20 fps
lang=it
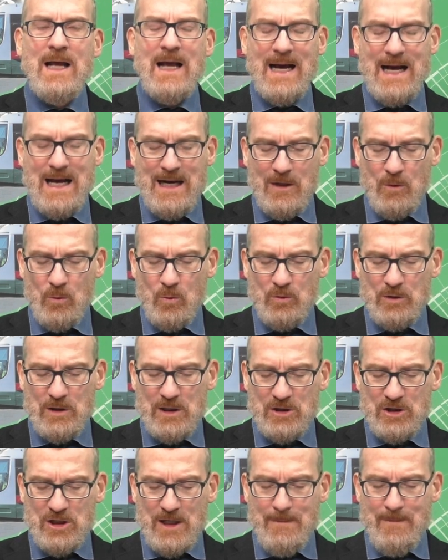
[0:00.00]

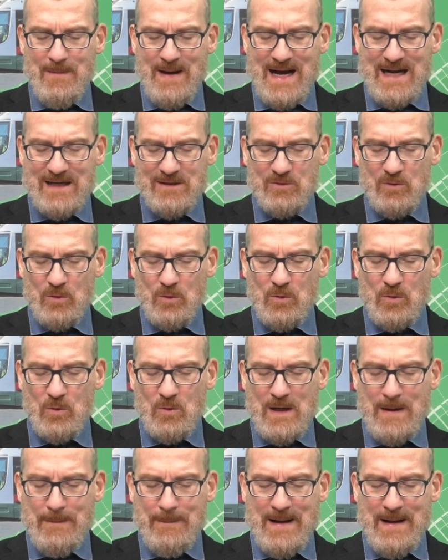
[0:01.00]
all'11 marzo con una